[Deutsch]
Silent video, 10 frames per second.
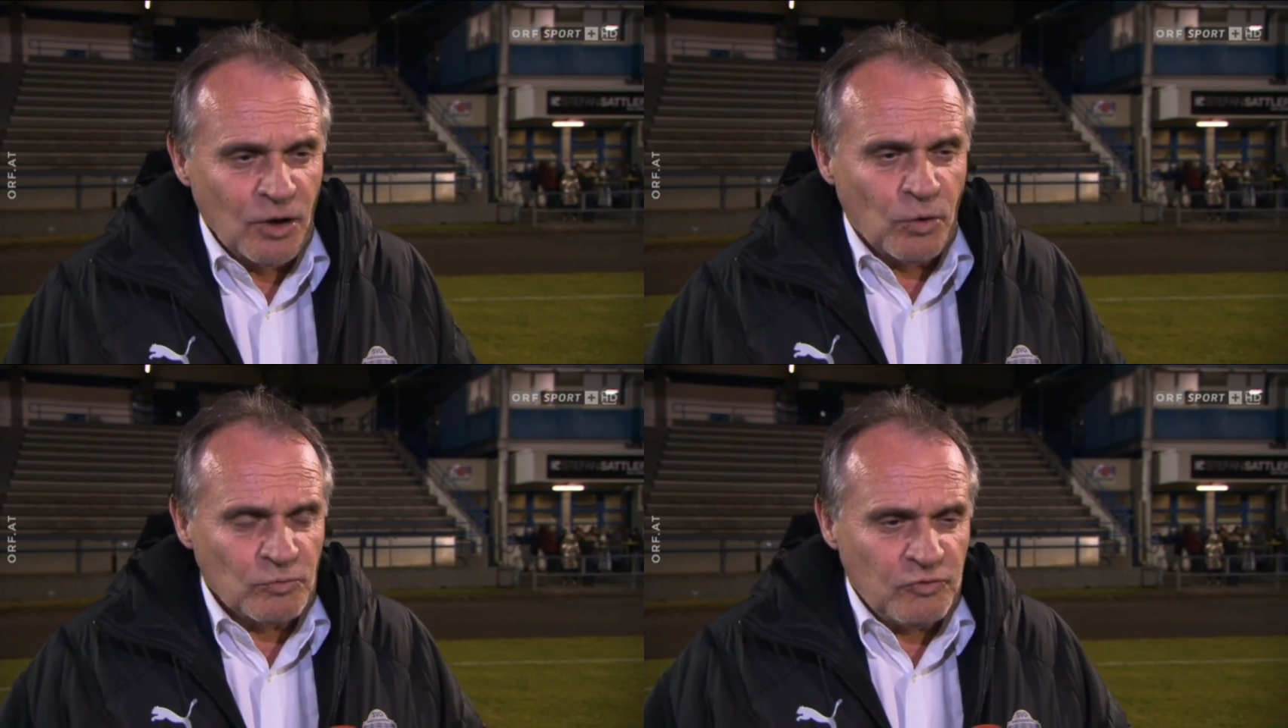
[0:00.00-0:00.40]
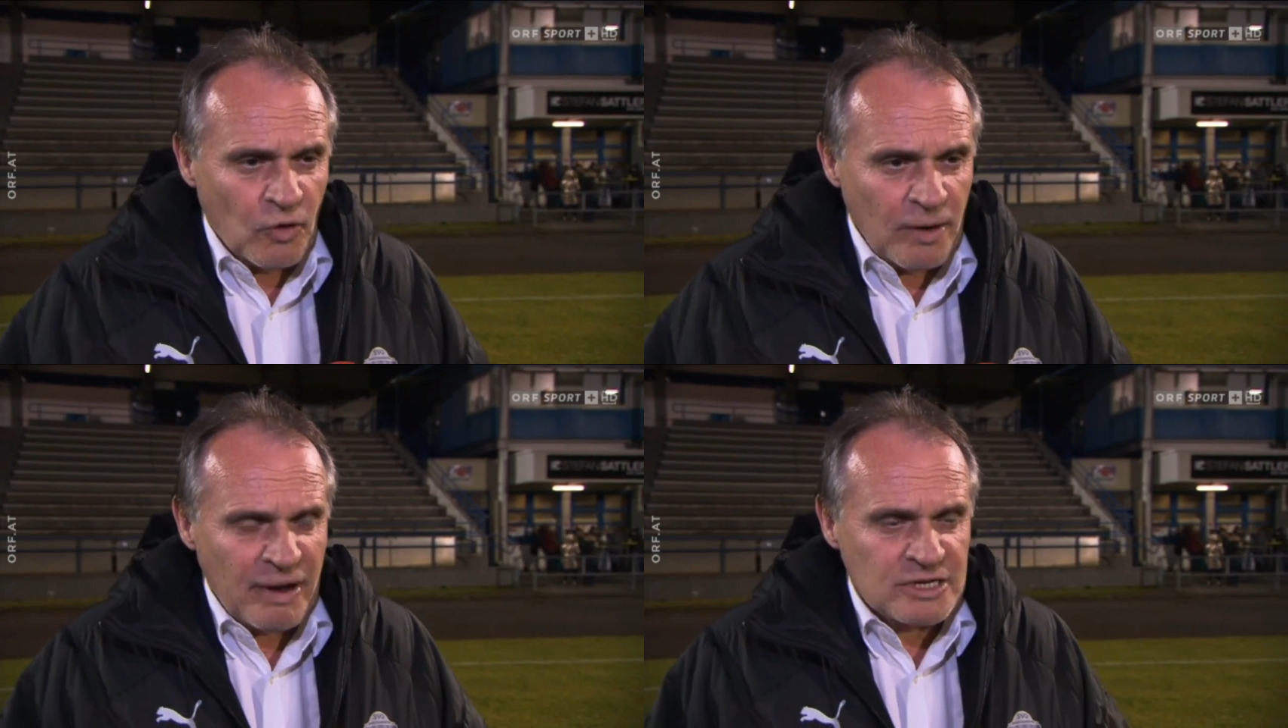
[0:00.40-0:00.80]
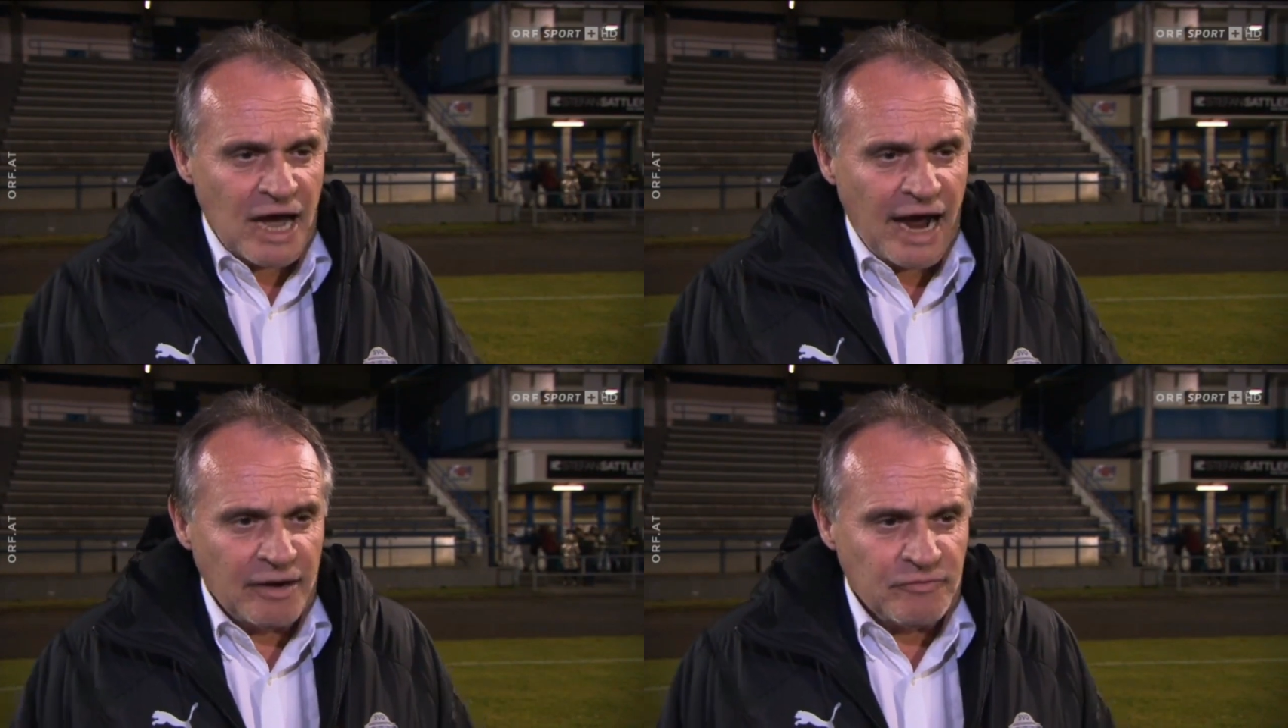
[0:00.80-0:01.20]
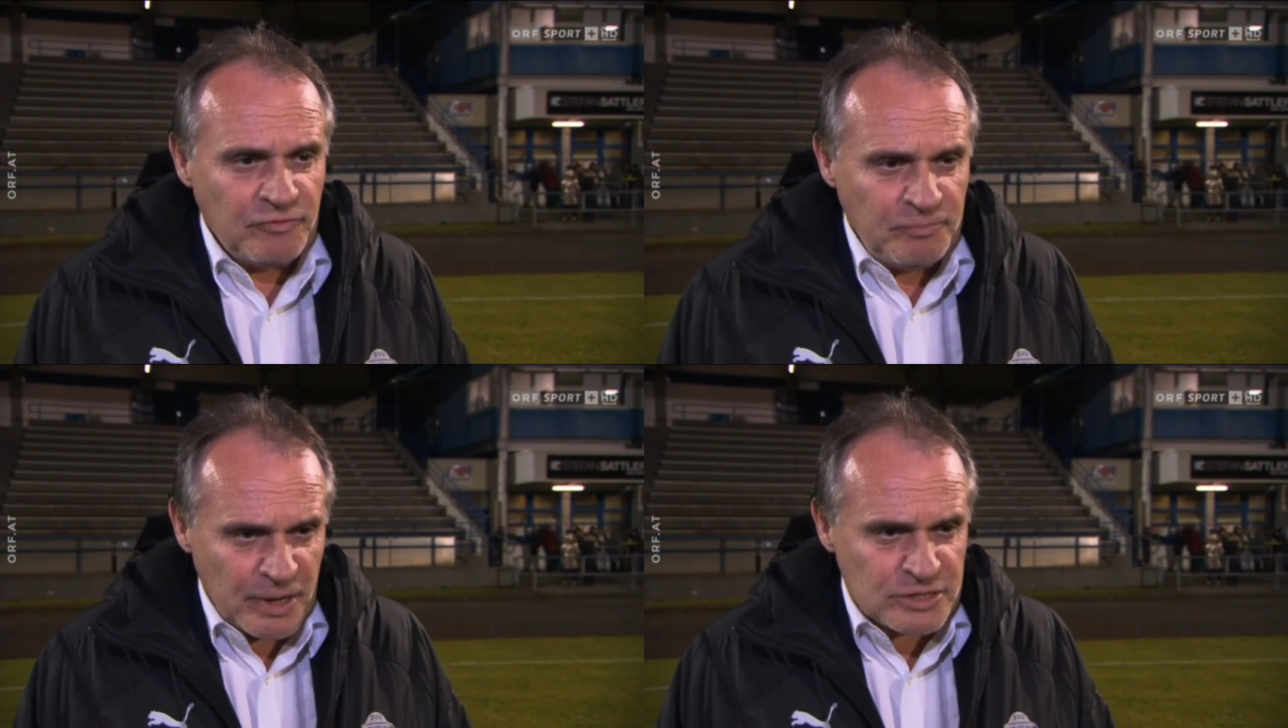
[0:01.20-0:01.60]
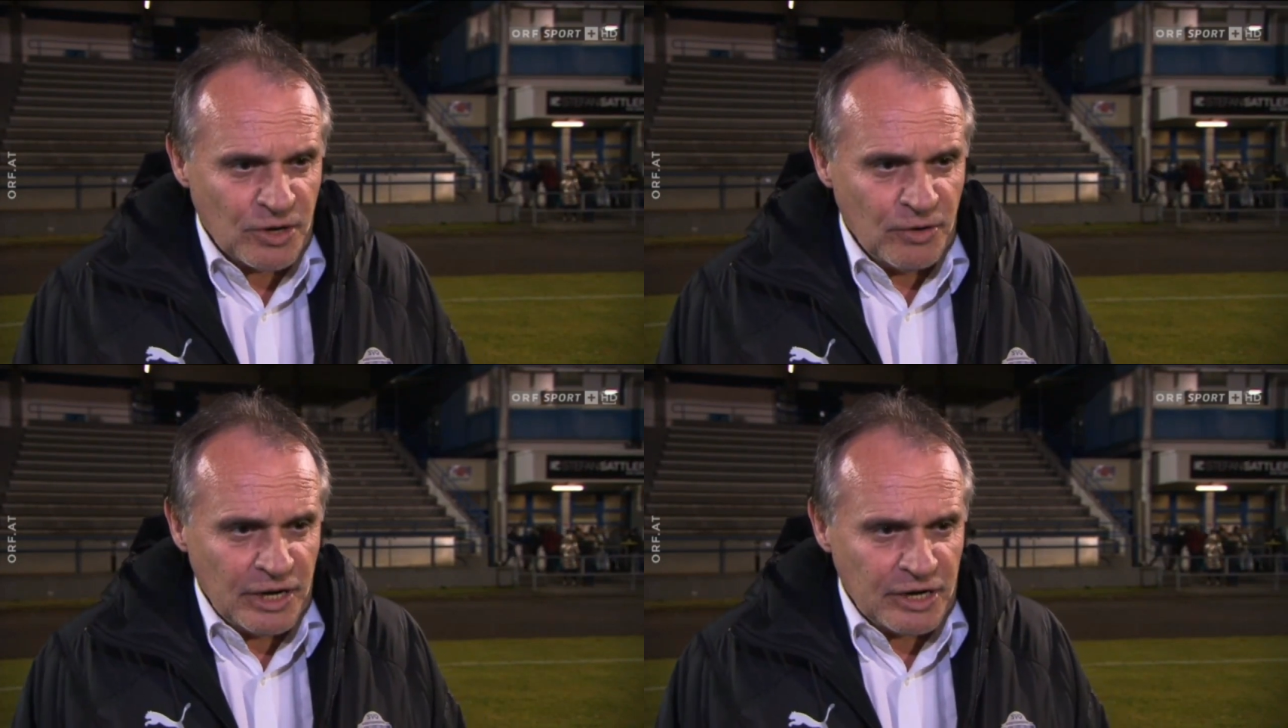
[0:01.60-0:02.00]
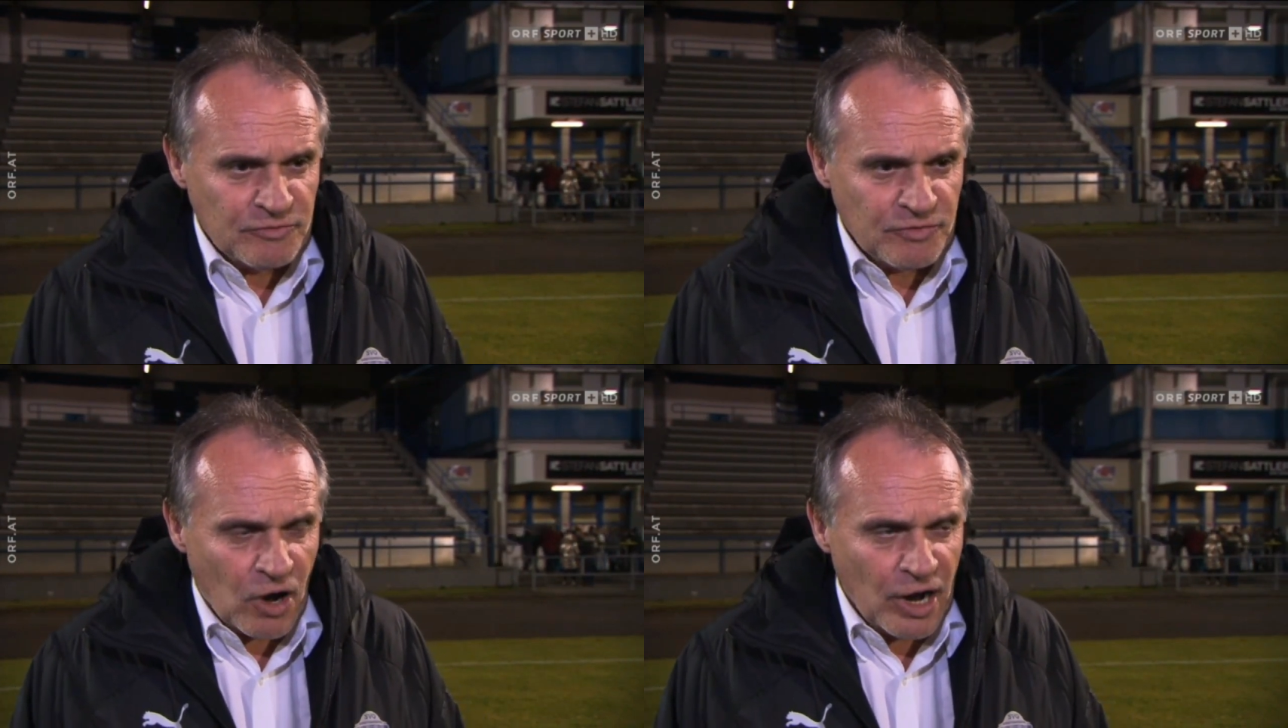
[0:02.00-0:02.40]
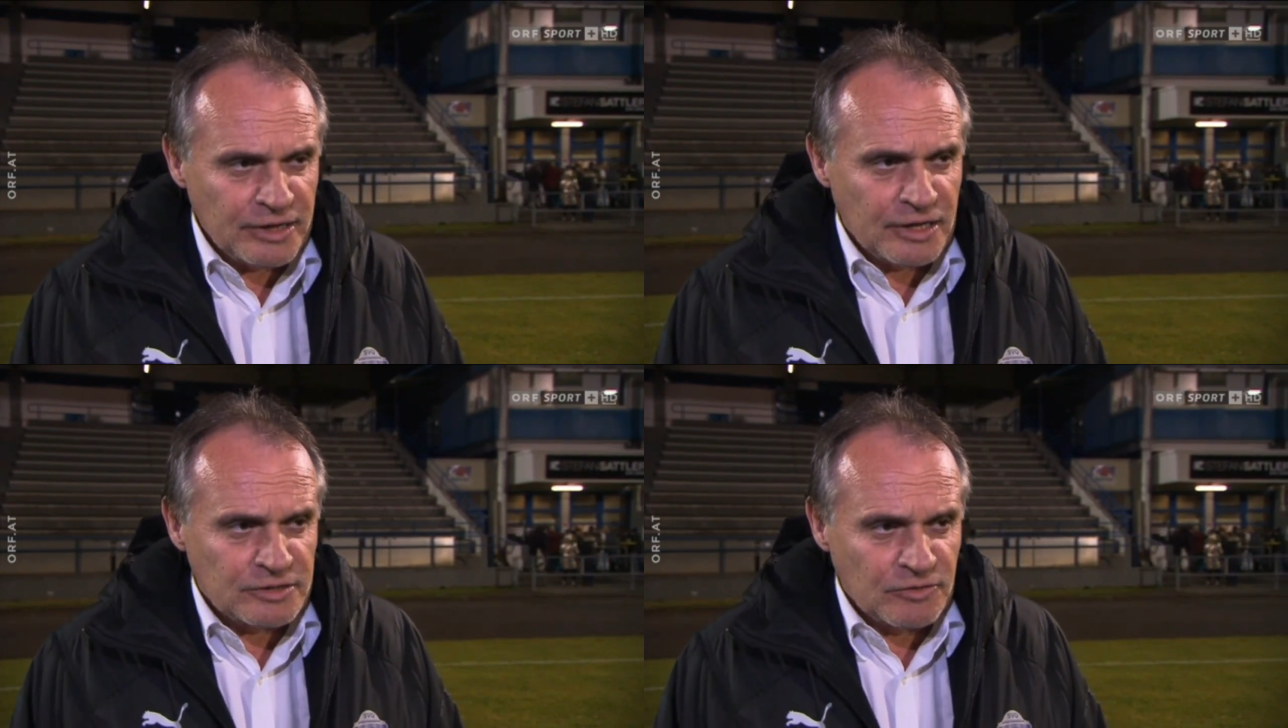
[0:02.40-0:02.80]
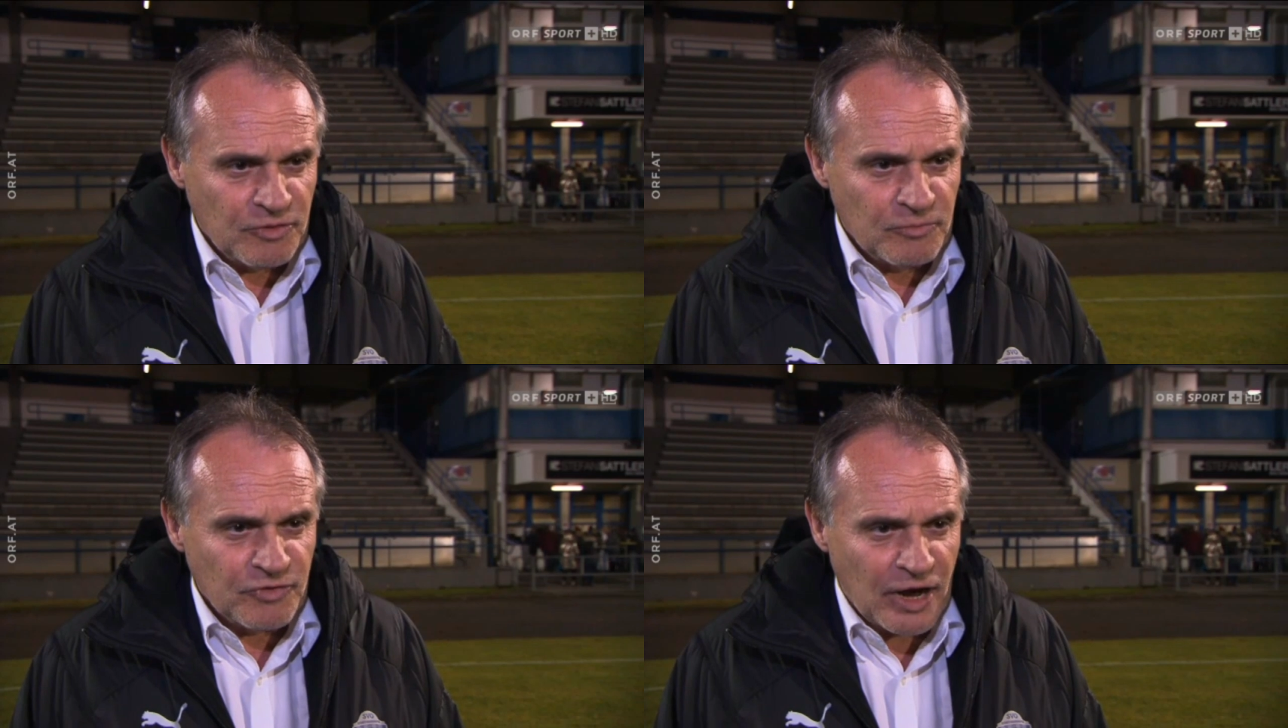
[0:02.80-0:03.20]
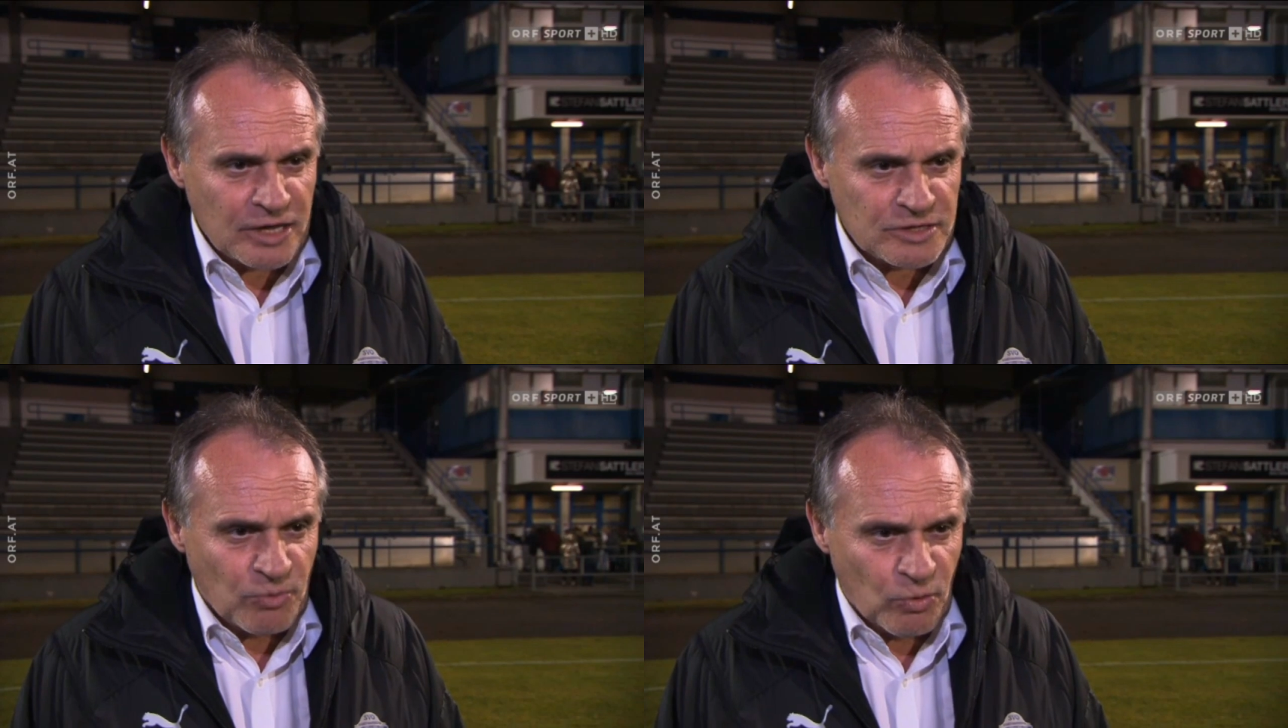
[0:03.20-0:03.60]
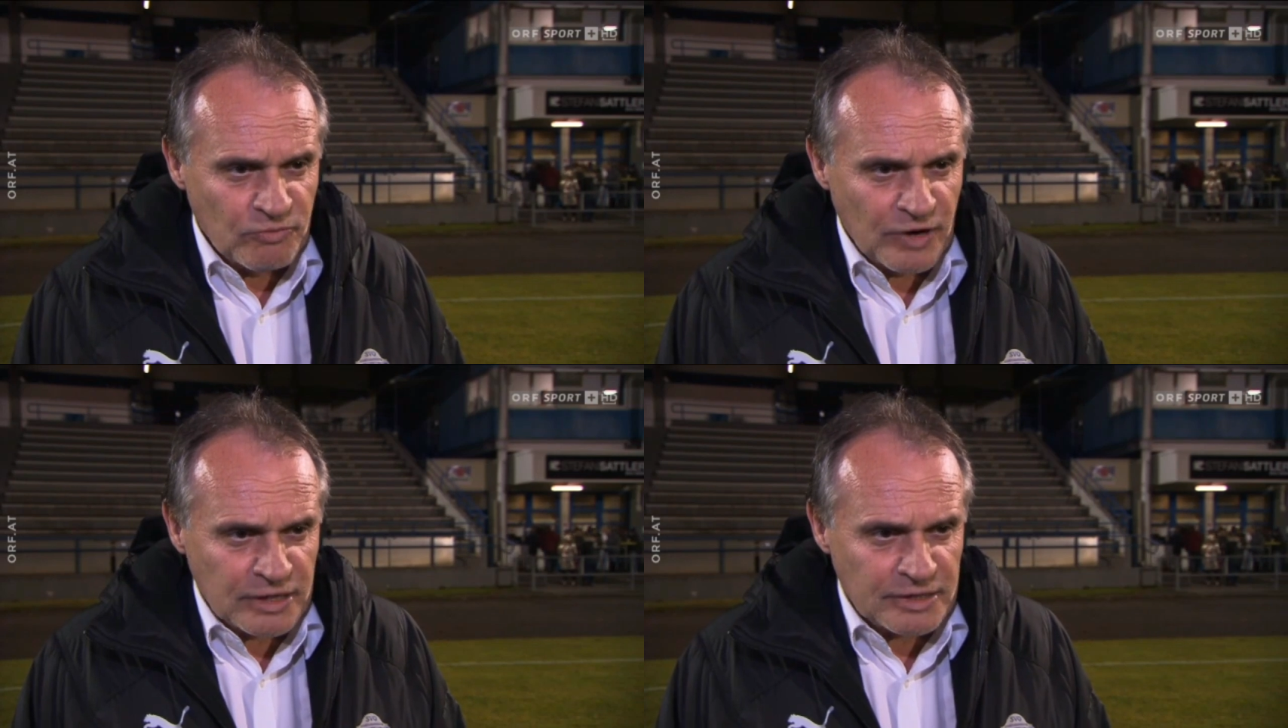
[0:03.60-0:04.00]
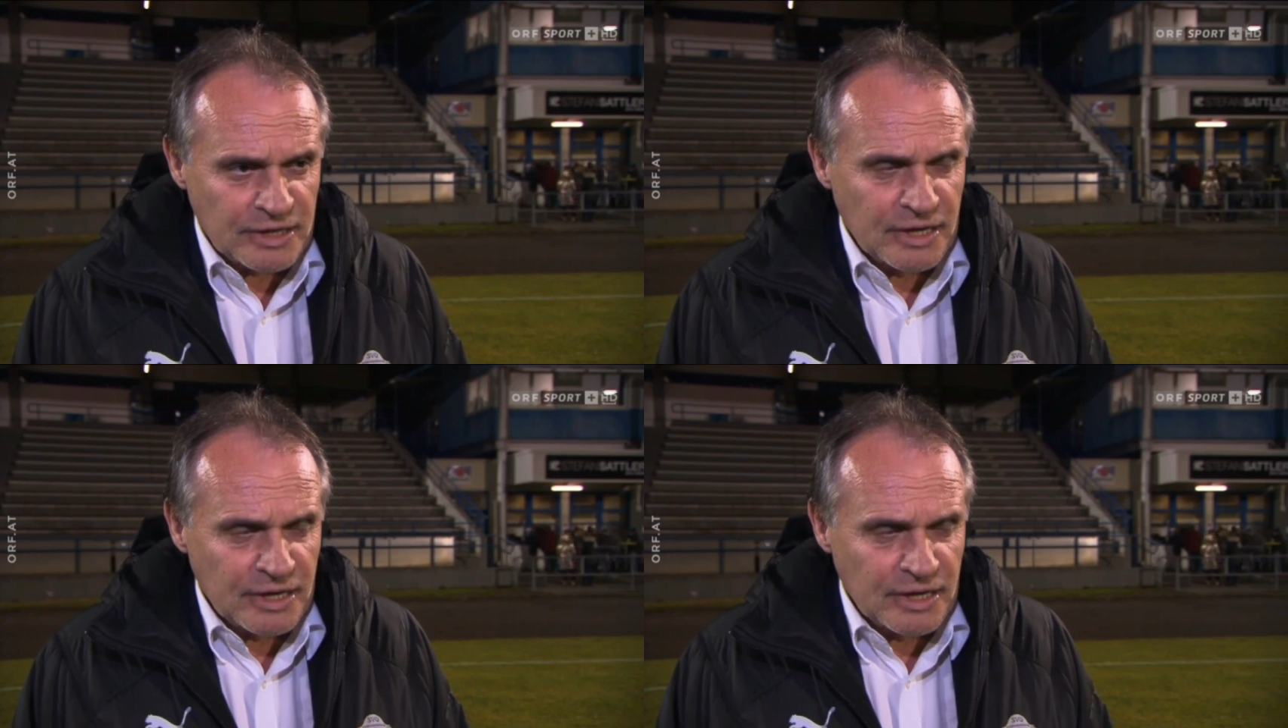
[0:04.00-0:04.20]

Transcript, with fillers: und vor allem also einen persönlichen Freund, also vom Franz Wohlfahrt,